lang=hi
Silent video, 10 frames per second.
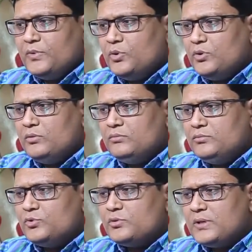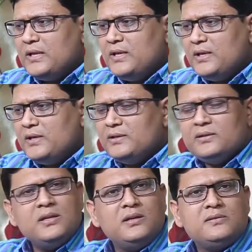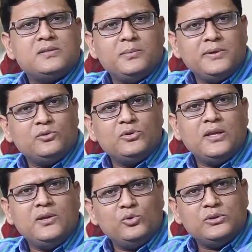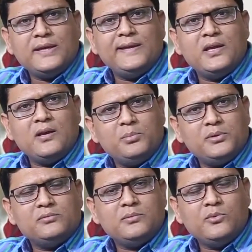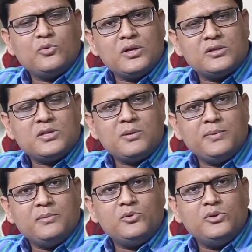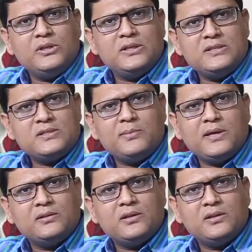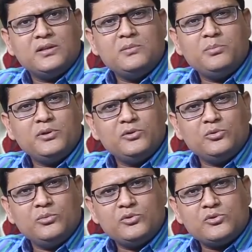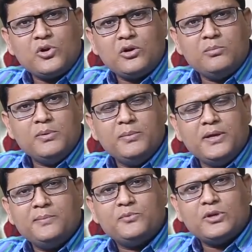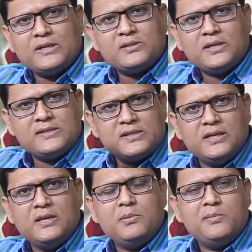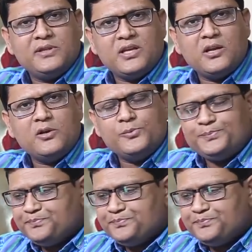तो उसके लिए इतना समय तो नहीं होता है यहाँ पर हम लोग कक्षा में वो डिटेल से बात करते हैं परंतु तो बहुत शॉर्ट में मैं आपको रास्ता इसके लिए भी बता रहा हूँ